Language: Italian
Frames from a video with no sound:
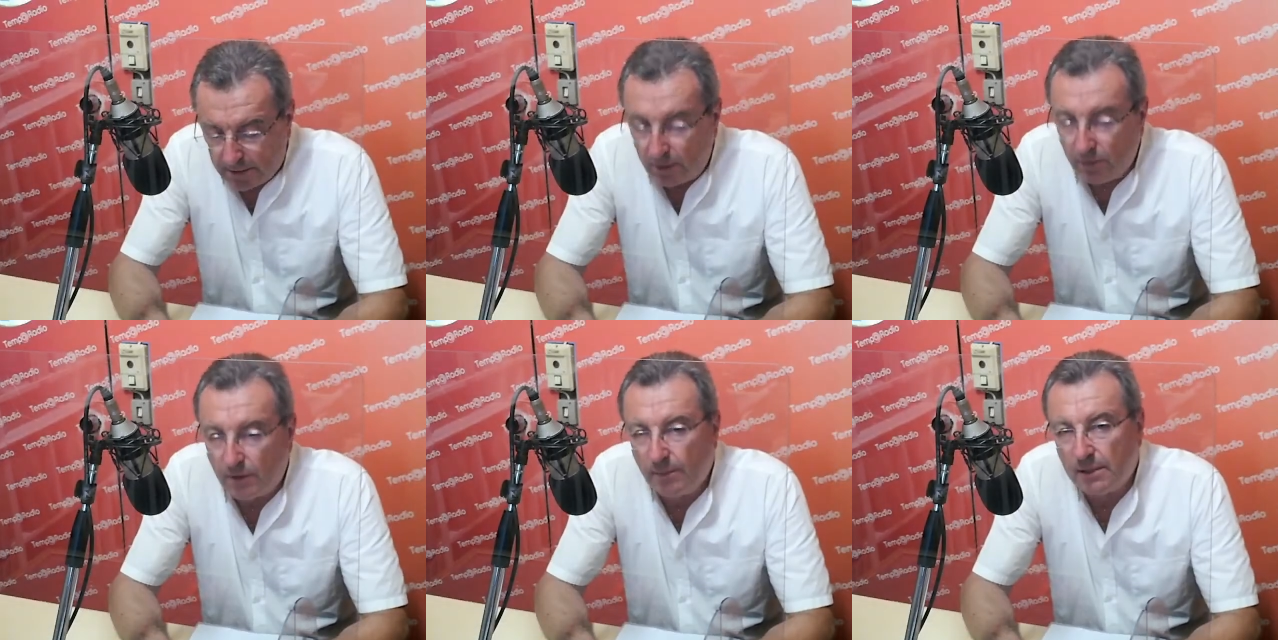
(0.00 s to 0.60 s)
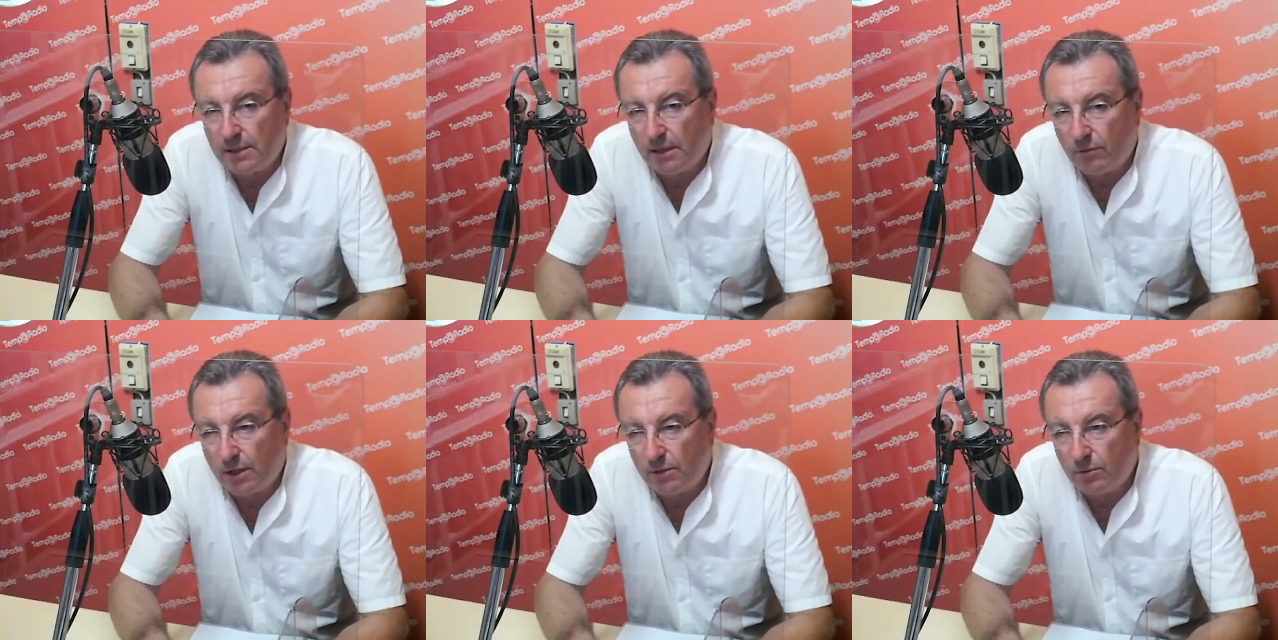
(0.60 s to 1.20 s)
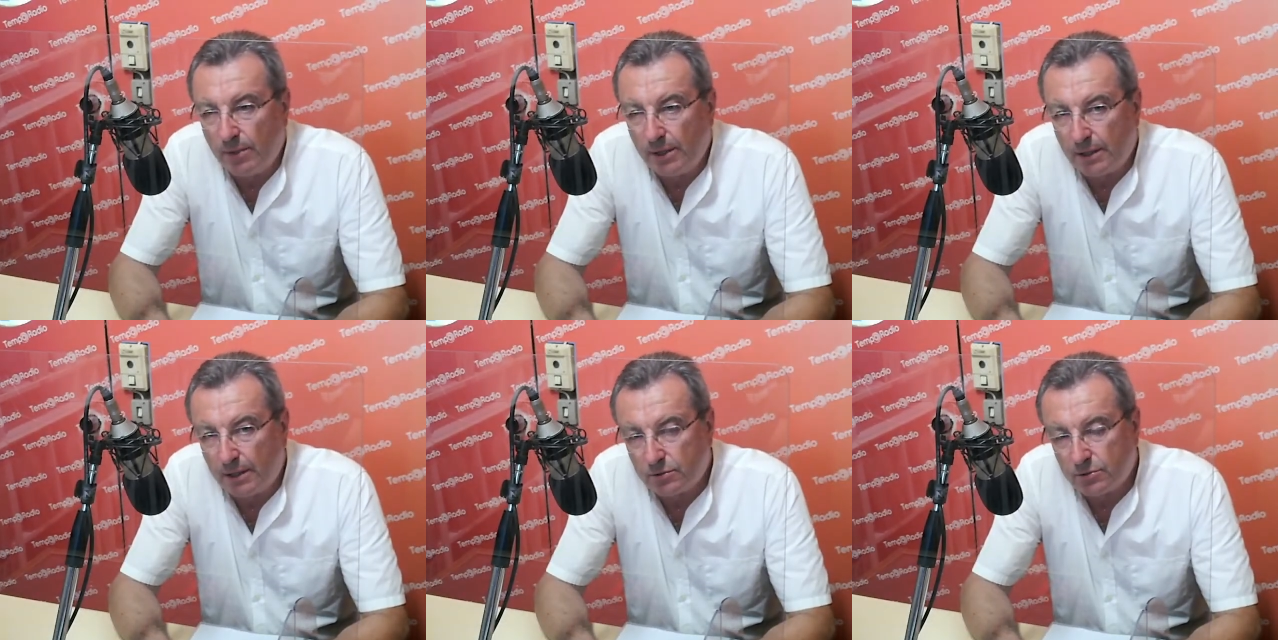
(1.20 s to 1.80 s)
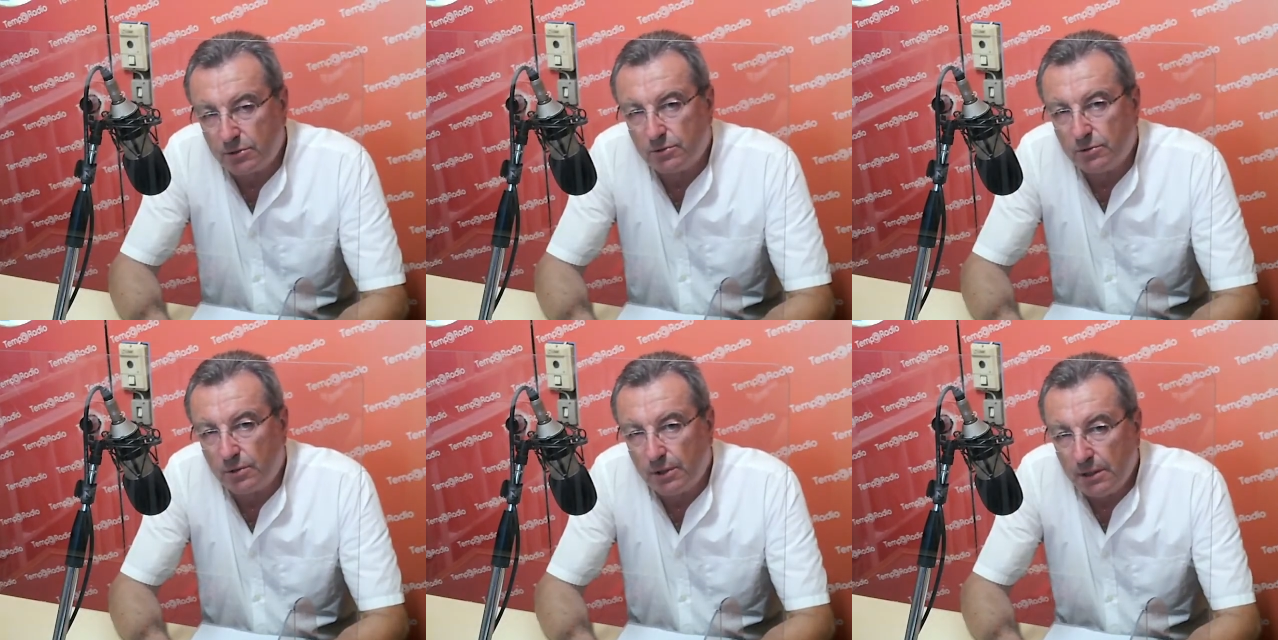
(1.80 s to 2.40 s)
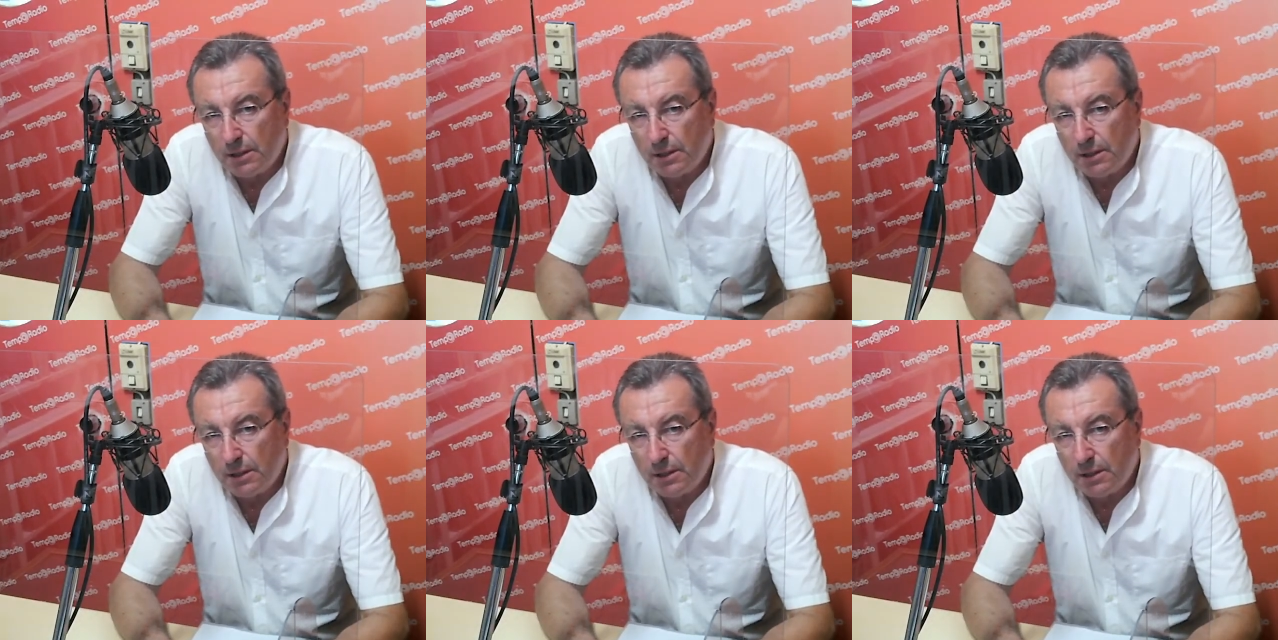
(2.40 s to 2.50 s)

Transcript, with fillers: veramente lavorando bene le associazioni